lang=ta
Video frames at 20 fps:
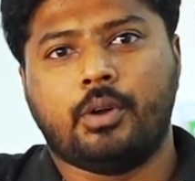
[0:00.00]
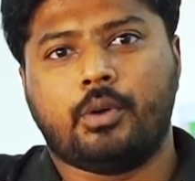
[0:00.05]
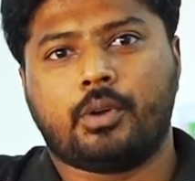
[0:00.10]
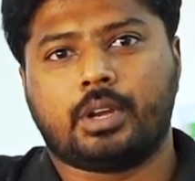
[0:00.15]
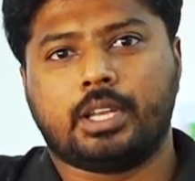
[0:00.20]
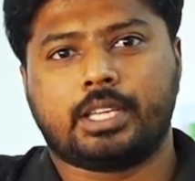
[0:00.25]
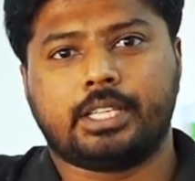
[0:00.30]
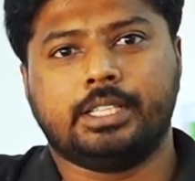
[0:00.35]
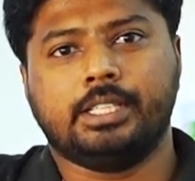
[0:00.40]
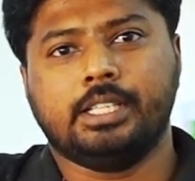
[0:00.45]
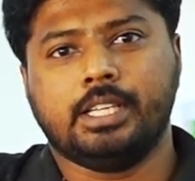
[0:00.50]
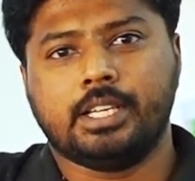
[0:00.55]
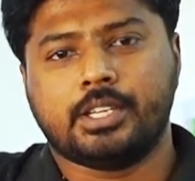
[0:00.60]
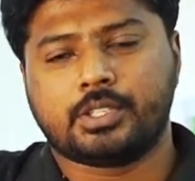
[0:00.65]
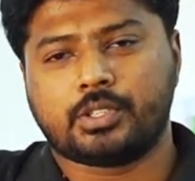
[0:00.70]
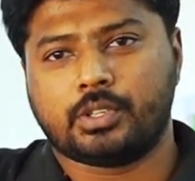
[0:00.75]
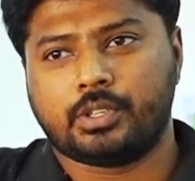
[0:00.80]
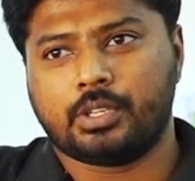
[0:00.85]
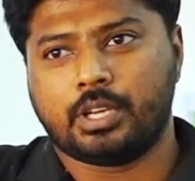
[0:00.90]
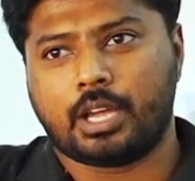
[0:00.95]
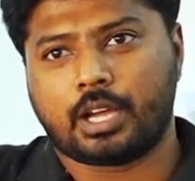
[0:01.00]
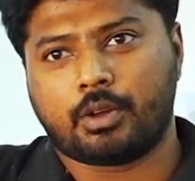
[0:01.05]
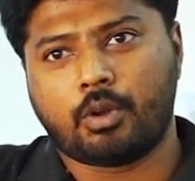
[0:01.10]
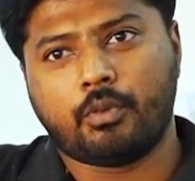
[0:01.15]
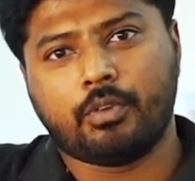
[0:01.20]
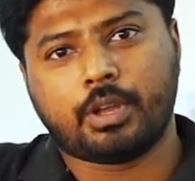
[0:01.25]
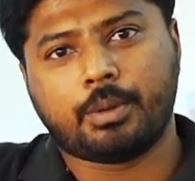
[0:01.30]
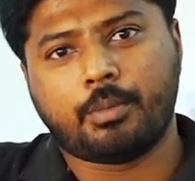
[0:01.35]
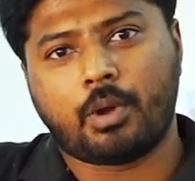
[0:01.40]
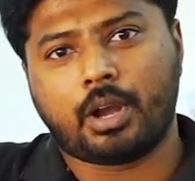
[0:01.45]
உங்களுக்கு ஸோ நாங்கள்
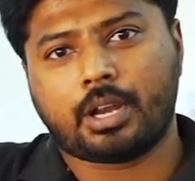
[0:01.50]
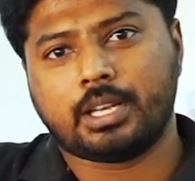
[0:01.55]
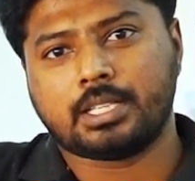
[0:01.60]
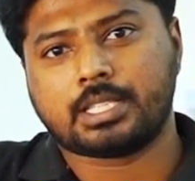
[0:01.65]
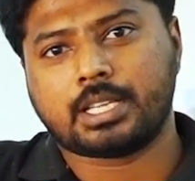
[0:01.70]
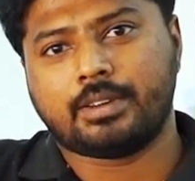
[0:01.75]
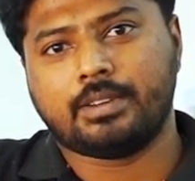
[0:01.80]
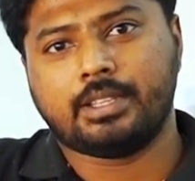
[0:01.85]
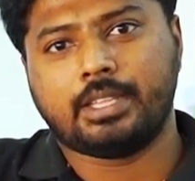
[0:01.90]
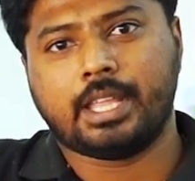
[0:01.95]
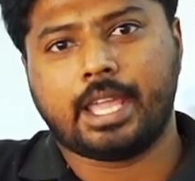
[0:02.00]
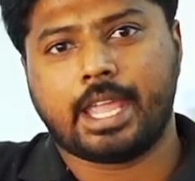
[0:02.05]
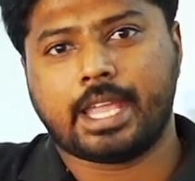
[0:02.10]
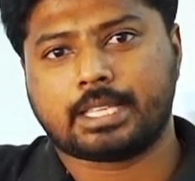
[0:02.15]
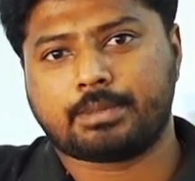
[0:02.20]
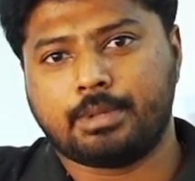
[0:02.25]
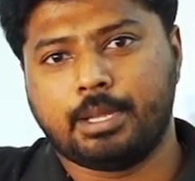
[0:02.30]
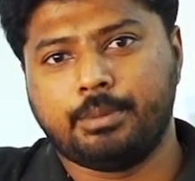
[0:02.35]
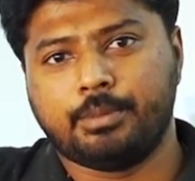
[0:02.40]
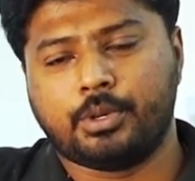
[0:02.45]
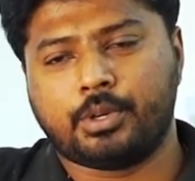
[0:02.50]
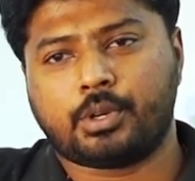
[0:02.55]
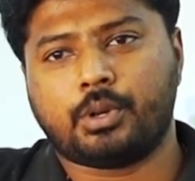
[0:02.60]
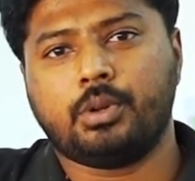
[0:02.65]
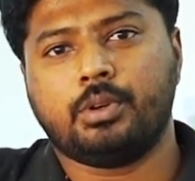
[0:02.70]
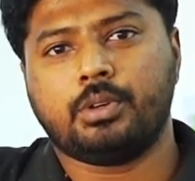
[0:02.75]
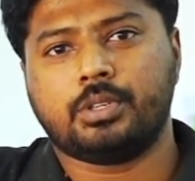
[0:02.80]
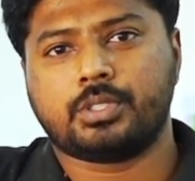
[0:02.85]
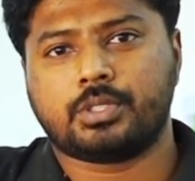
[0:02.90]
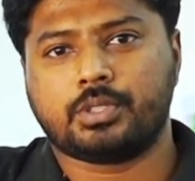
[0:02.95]
ஒவ்வொரு மாடல்ஸாக வந்து எக்ஸ்பிளைன்
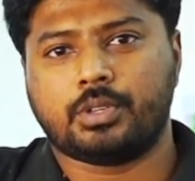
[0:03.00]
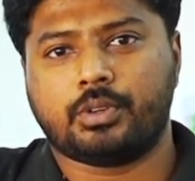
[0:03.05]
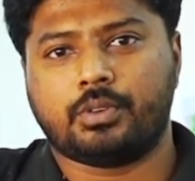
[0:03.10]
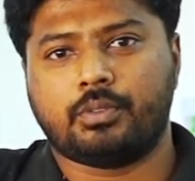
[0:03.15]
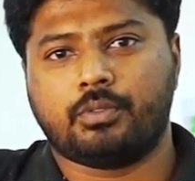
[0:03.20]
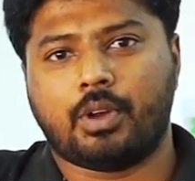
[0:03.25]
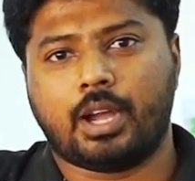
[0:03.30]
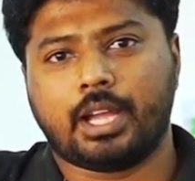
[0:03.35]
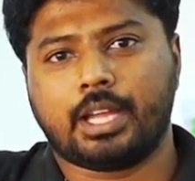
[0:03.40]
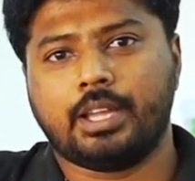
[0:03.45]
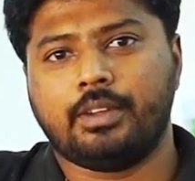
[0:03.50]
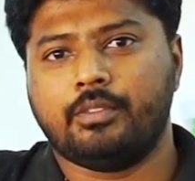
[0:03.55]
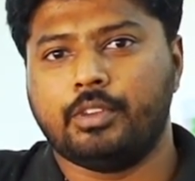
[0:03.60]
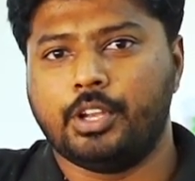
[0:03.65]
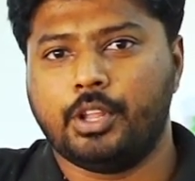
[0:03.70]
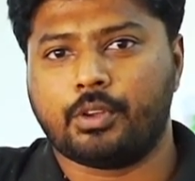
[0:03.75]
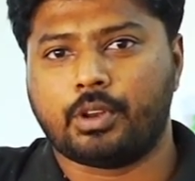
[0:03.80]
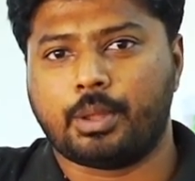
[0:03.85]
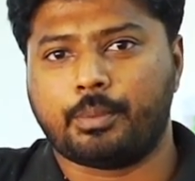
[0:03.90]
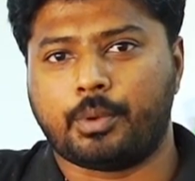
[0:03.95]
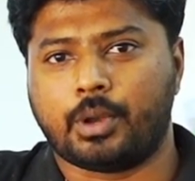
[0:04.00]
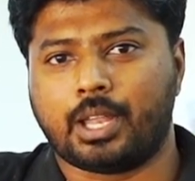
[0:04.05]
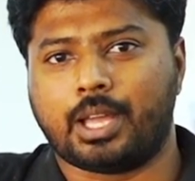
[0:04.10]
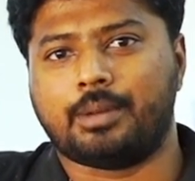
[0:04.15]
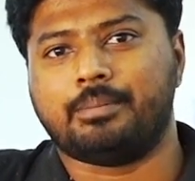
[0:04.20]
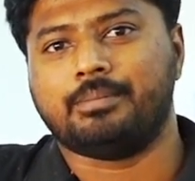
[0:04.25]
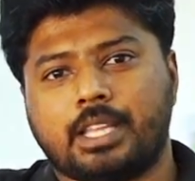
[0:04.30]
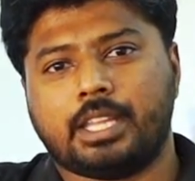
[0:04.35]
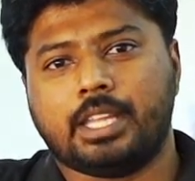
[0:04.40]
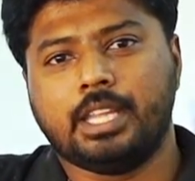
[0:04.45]
பண்ணுறோம் ஸோ வாங்க வீடியோக்குள்ளே
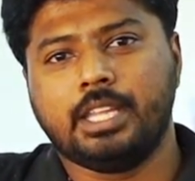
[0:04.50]
போகலாம்